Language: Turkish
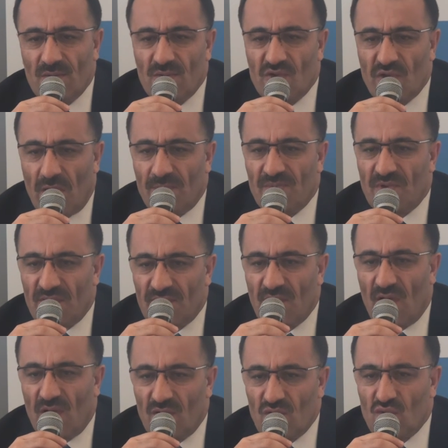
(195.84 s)
şey yapacağız
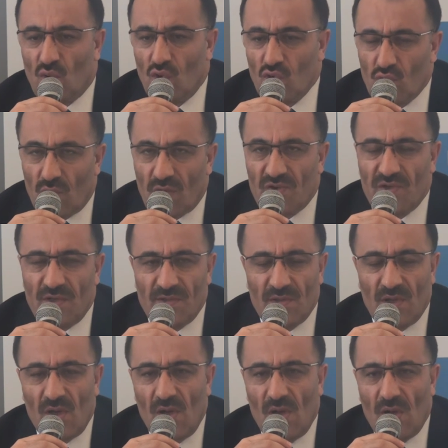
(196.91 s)
yani soru soracağız.
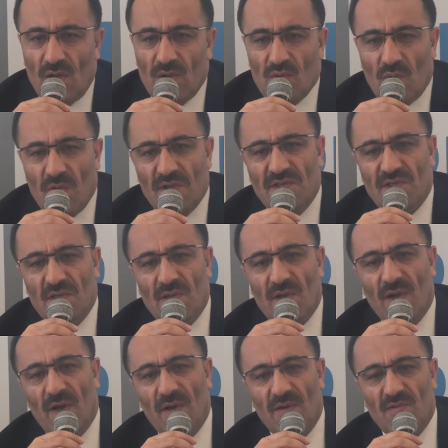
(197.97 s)

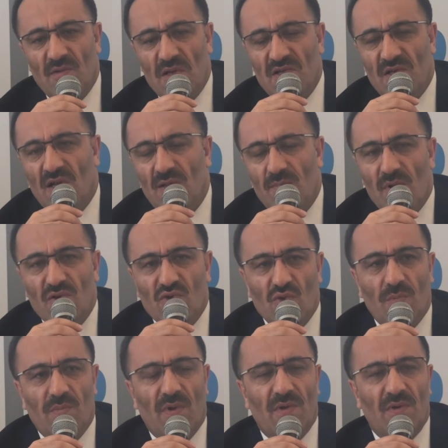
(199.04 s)
Dolayısıyla yani teşkilat
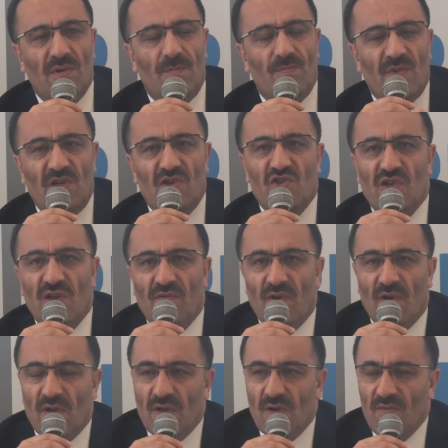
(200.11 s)
mensupları, iş
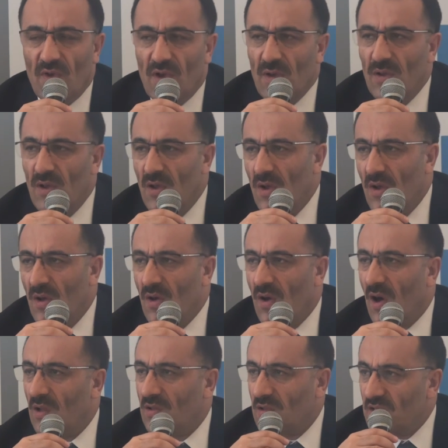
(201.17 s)
çevreleri ve
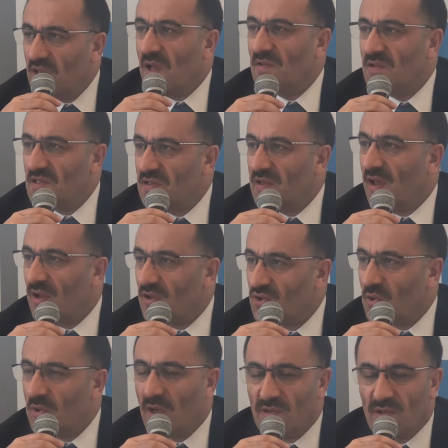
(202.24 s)
halkın kendisine yani
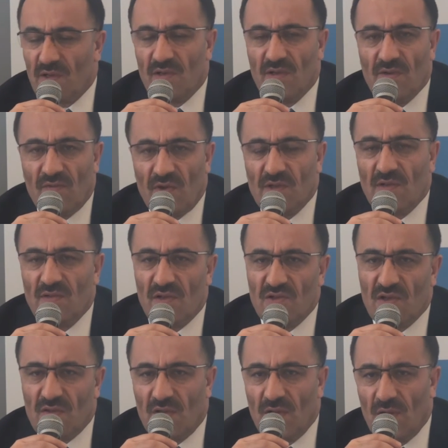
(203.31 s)
sokaktaki
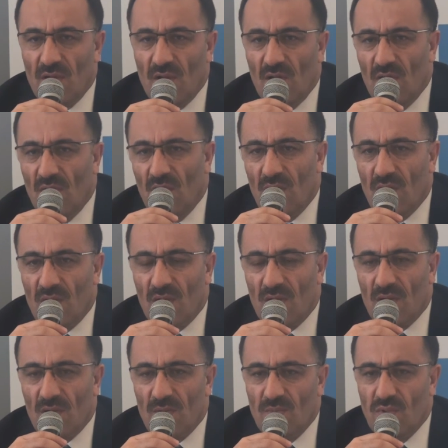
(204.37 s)
vatandaşa da
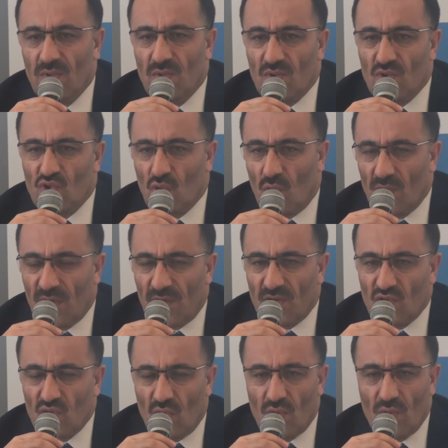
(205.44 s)
bu soruları
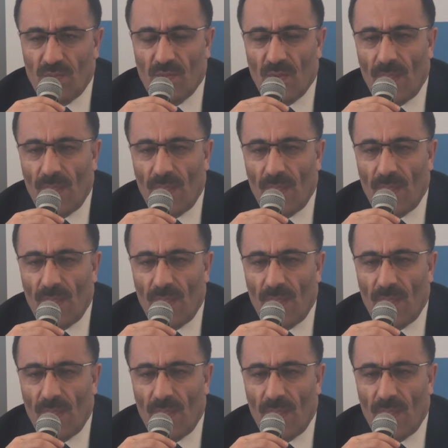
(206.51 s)
sorup.